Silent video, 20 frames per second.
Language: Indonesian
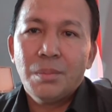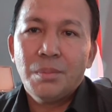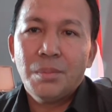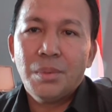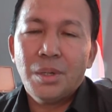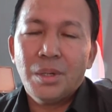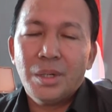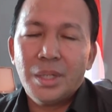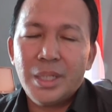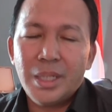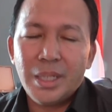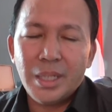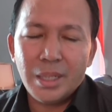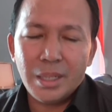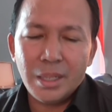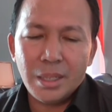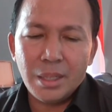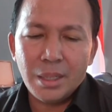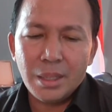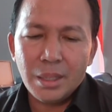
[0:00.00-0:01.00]
bahwa dia
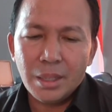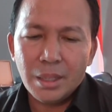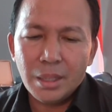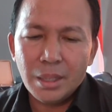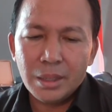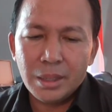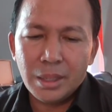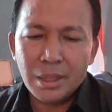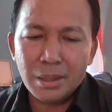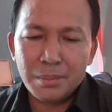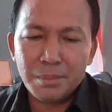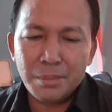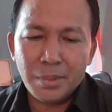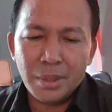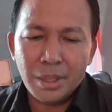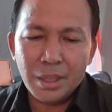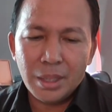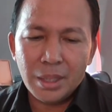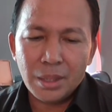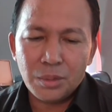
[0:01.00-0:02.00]
yang
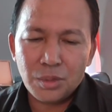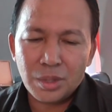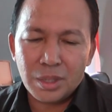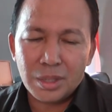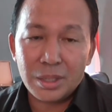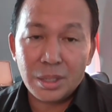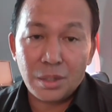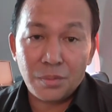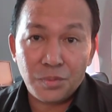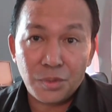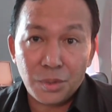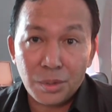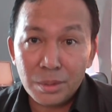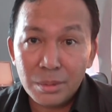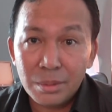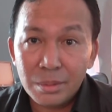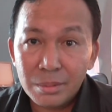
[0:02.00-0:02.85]
melakukan telepon